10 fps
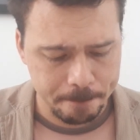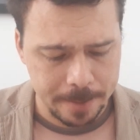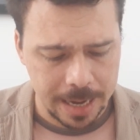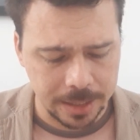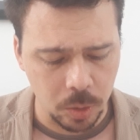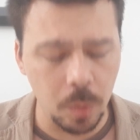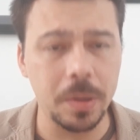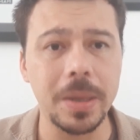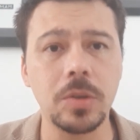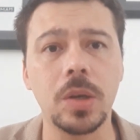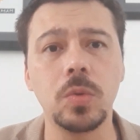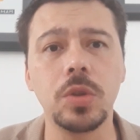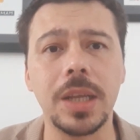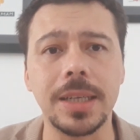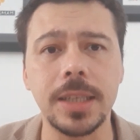el artículo primero, segundo
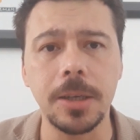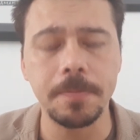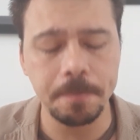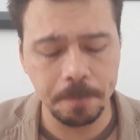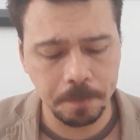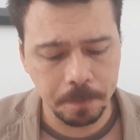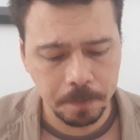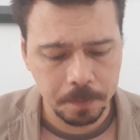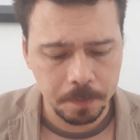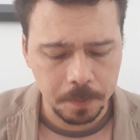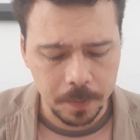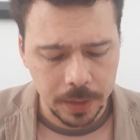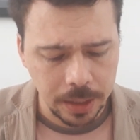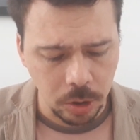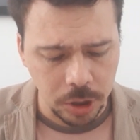y tercero.
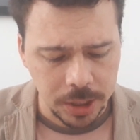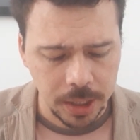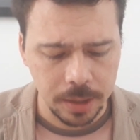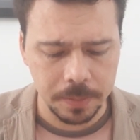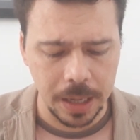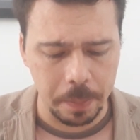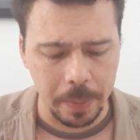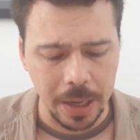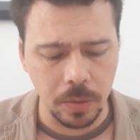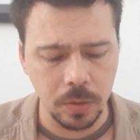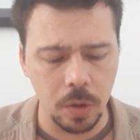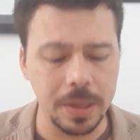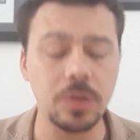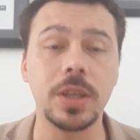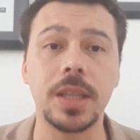Nos dice, el primero, Colombia
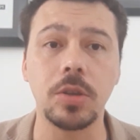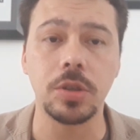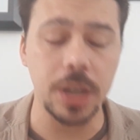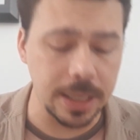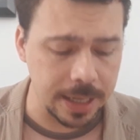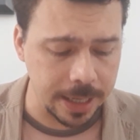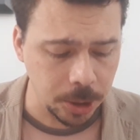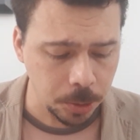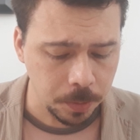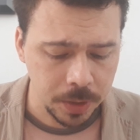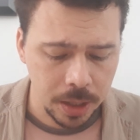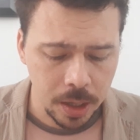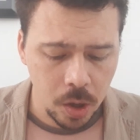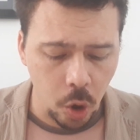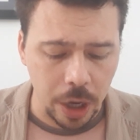es un Estado social de derecho,
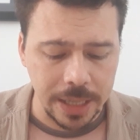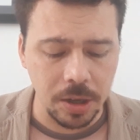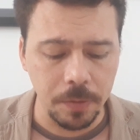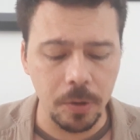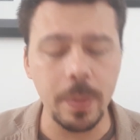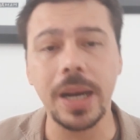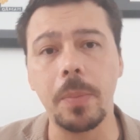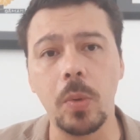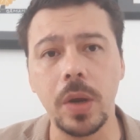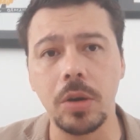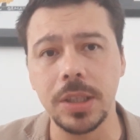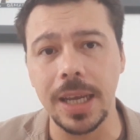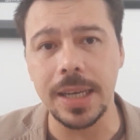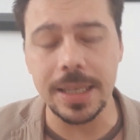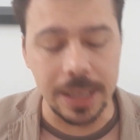organizado en forma de república
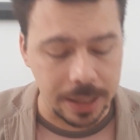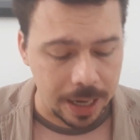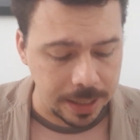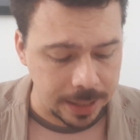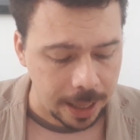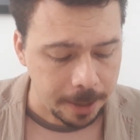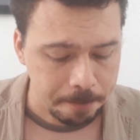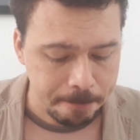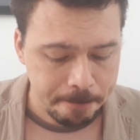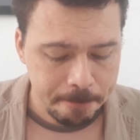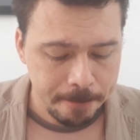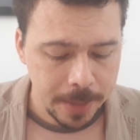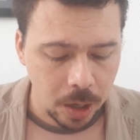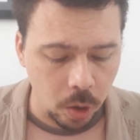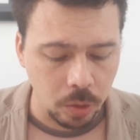unitaria descentralizada,
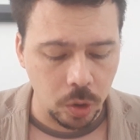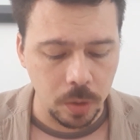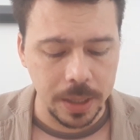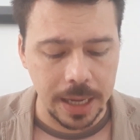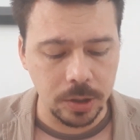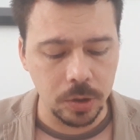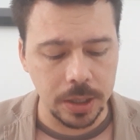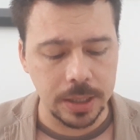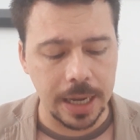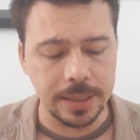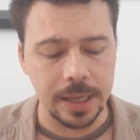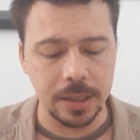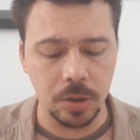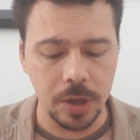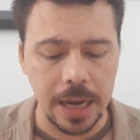con autonomía de sus entidades
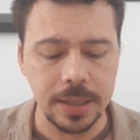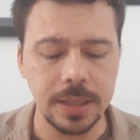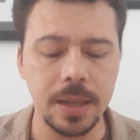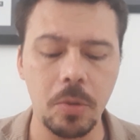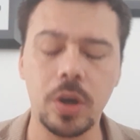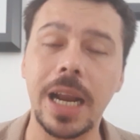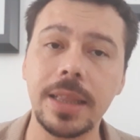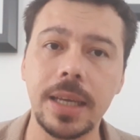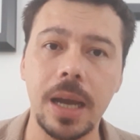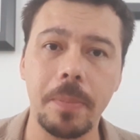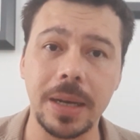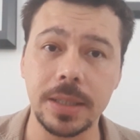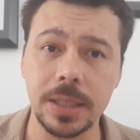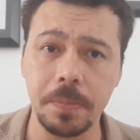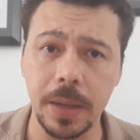territoriales, democrática,
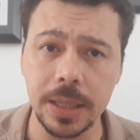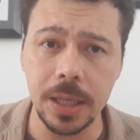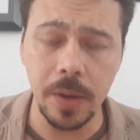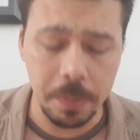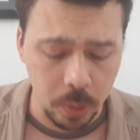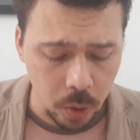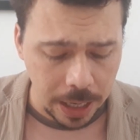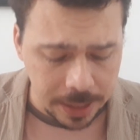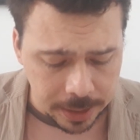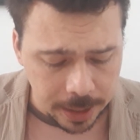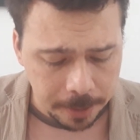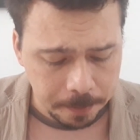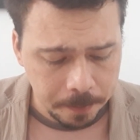participativa y pluralista,